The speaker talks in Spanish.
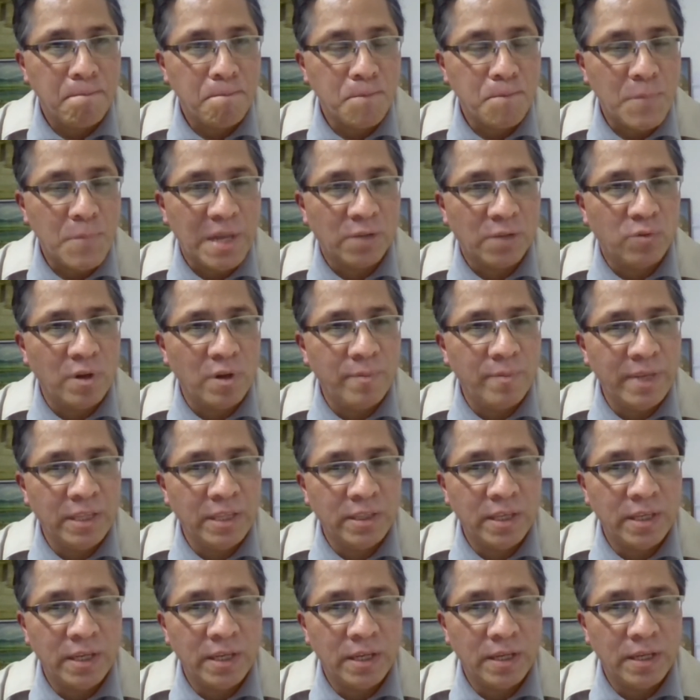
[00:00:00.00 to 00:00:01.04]

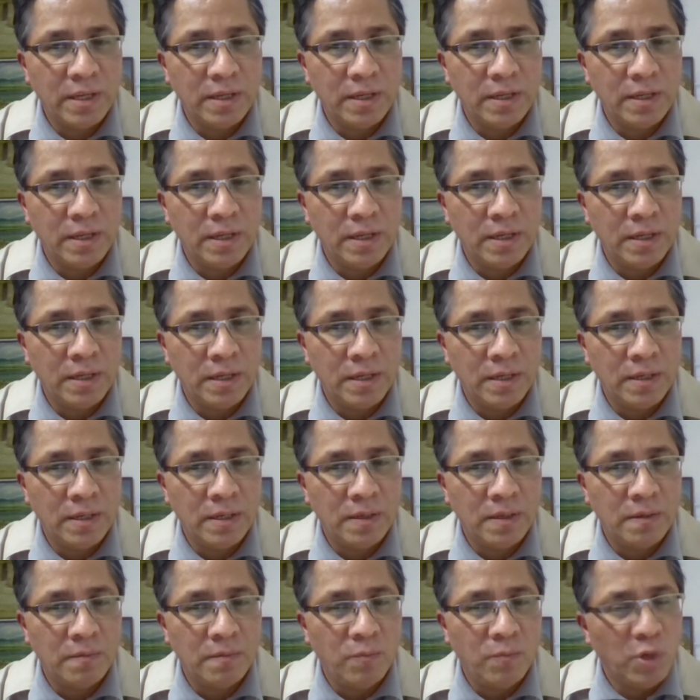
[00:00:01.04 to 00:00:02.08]
actualmente,
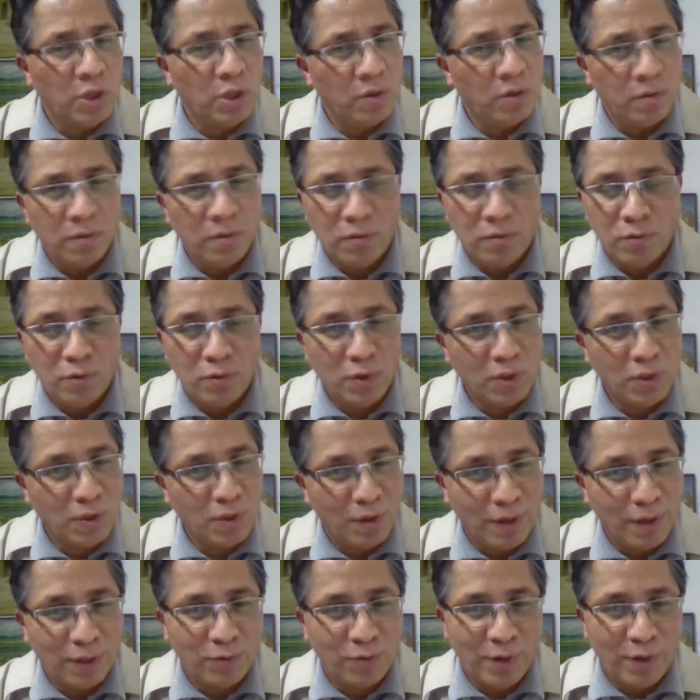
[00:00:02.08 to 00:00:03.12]
bueno, no
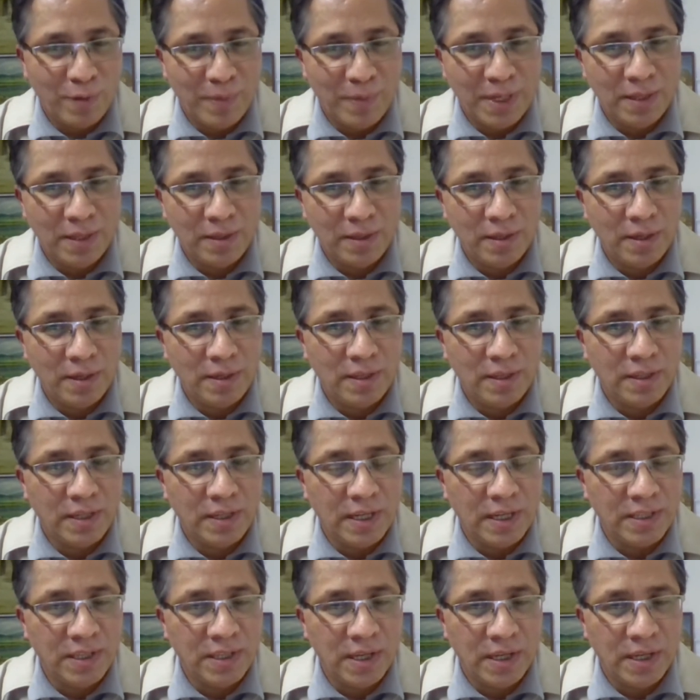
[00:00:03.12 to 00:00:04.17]
solo actualmente,
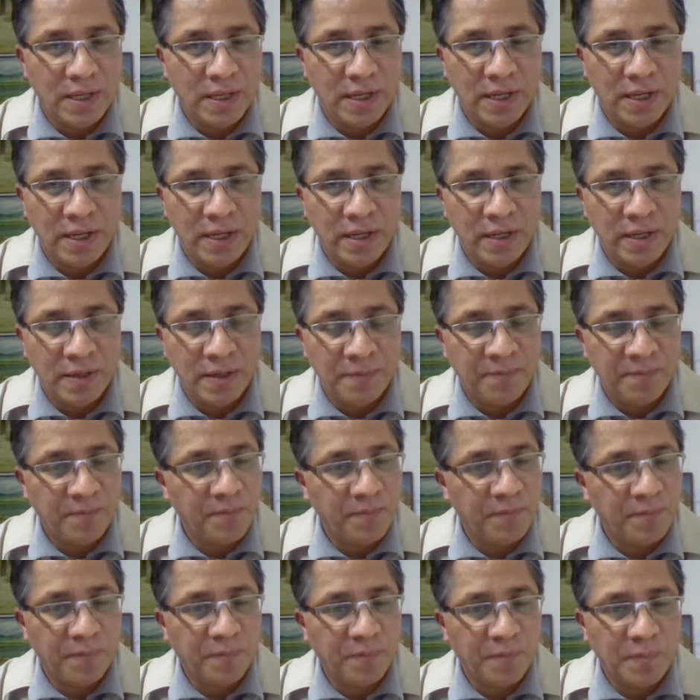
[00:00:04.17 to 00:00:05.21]
desde hace ya
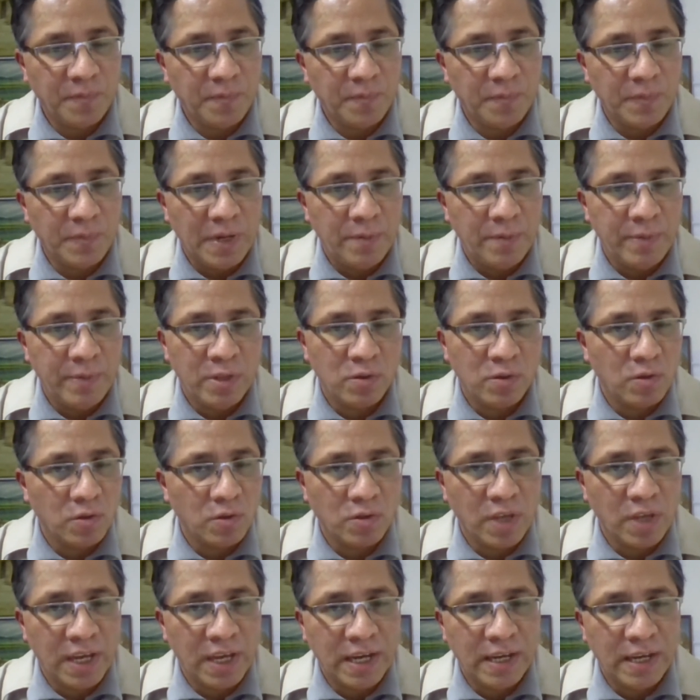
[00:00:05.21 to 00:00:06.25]
al menos
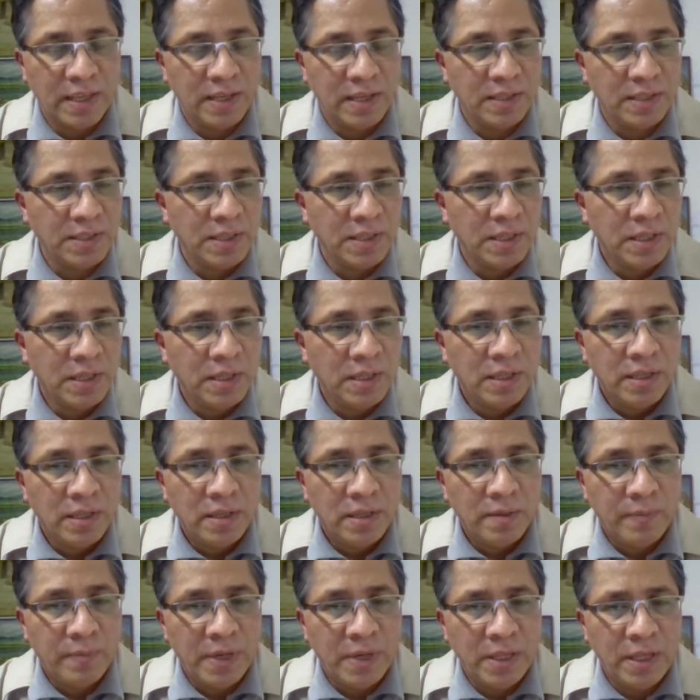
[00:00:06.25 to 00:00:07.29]
dos décadas,
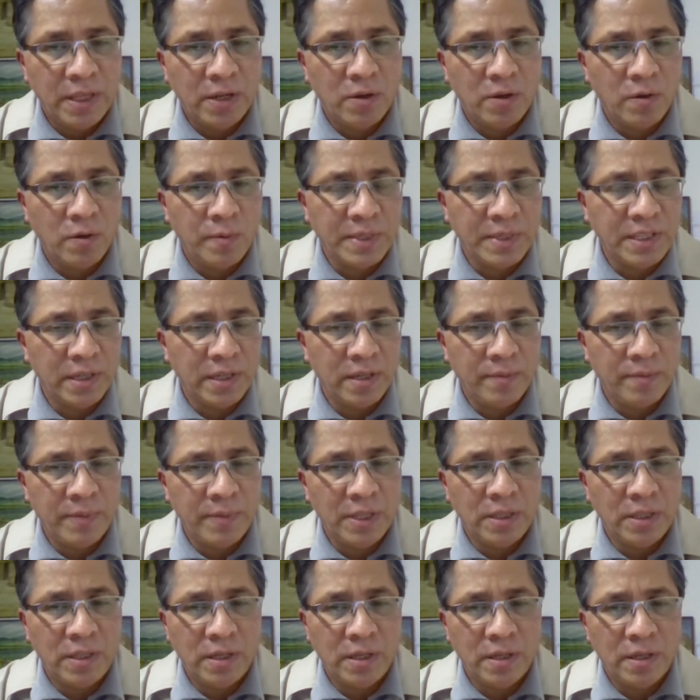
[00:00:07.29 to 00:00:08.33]
me dedico
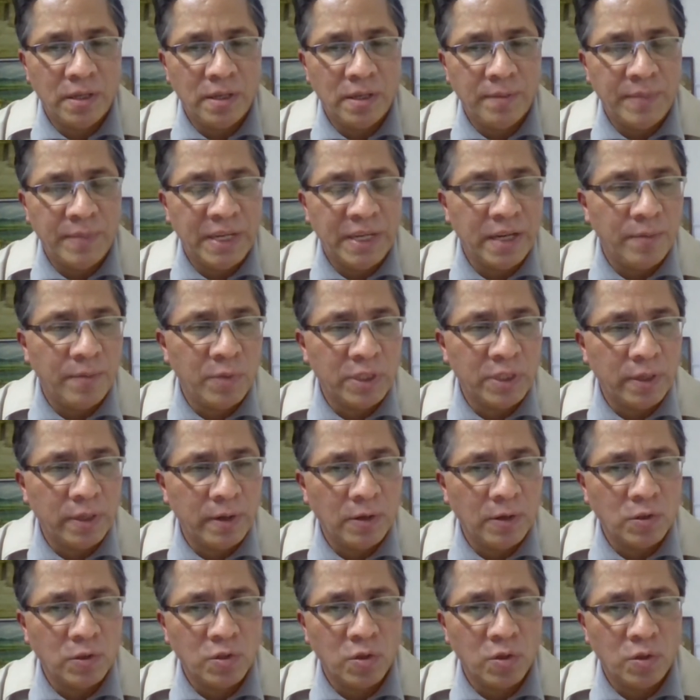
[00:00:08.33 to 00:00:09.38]
básicamente, en mi campo de
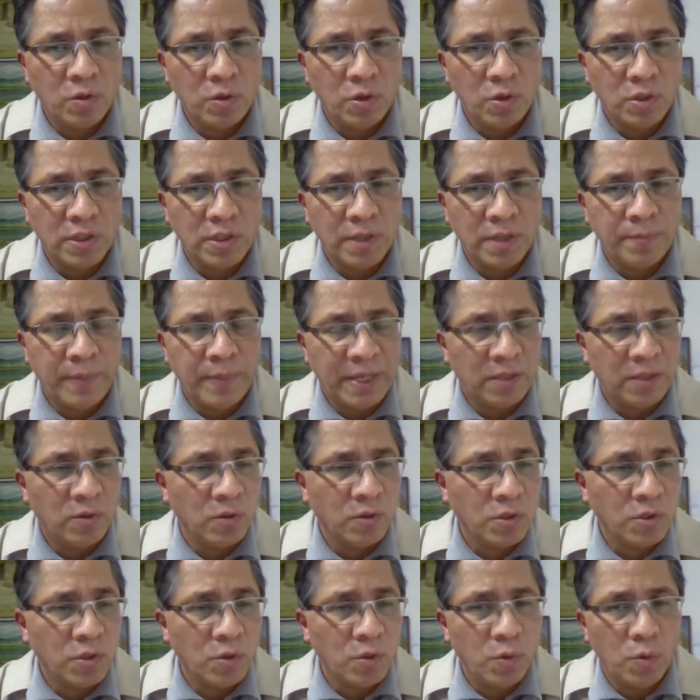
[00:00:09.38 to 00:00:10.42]
trabajo son dos
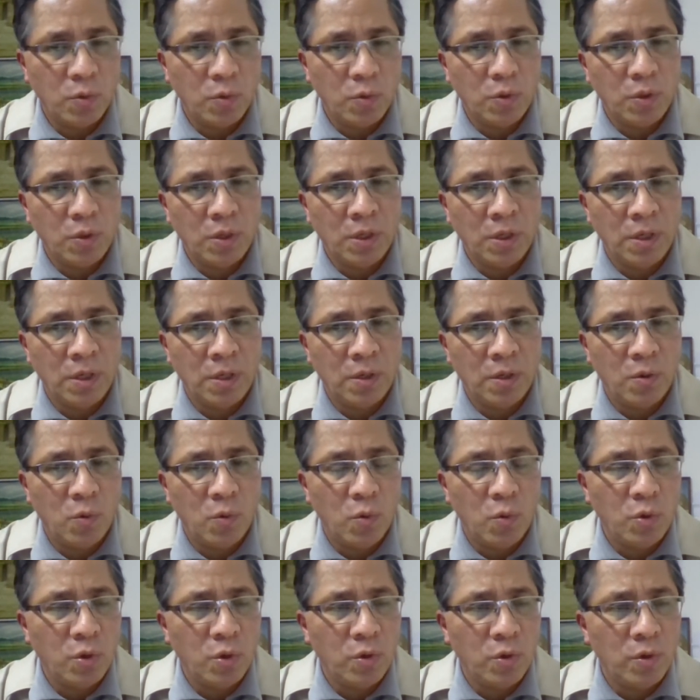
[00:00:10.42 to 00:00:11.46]
aspectos. Eh,
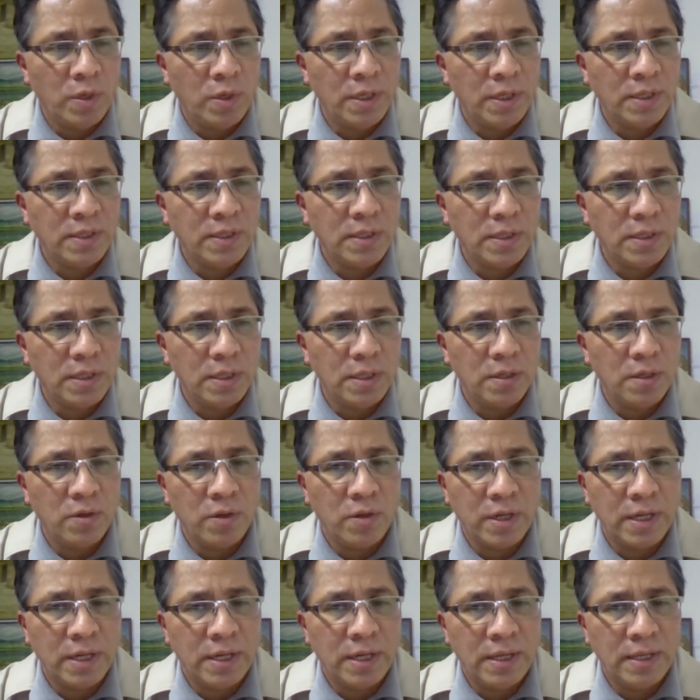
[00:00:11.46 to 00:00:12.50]
uno es eh,
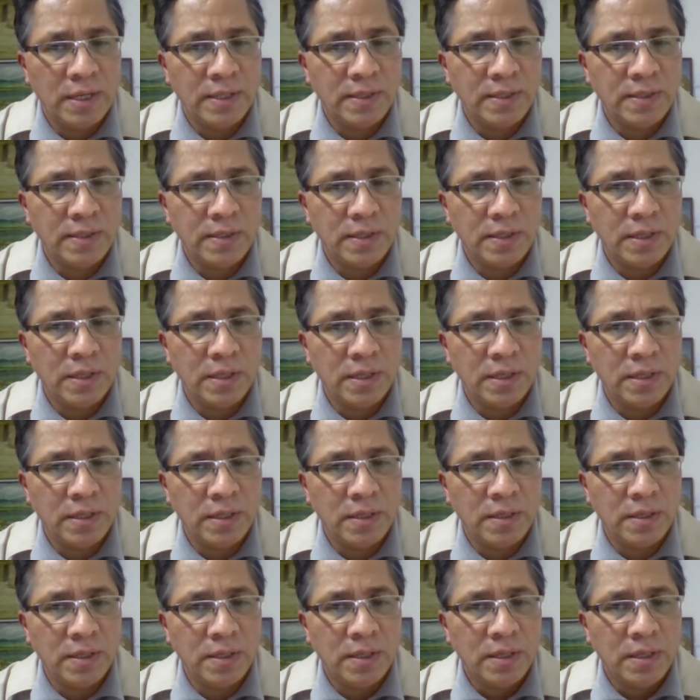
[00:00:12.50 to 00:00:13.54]
lo que es
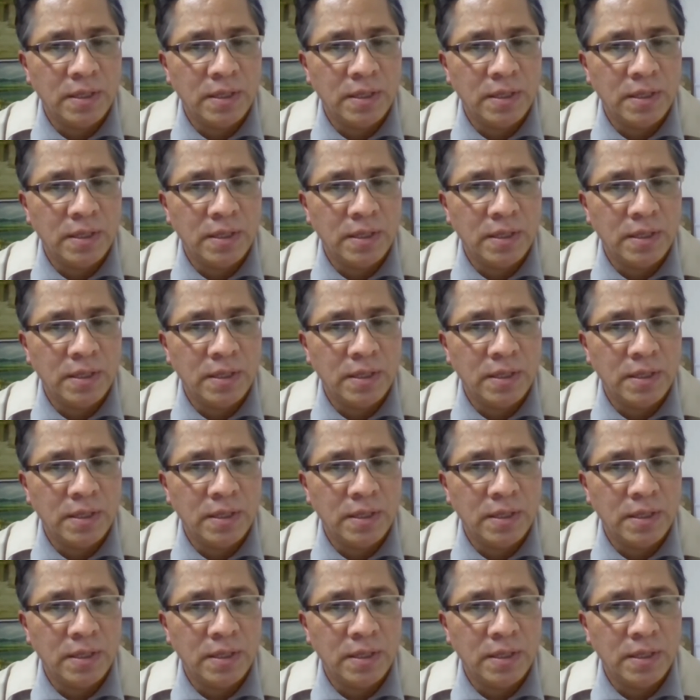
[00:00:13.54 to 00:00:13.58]
eh,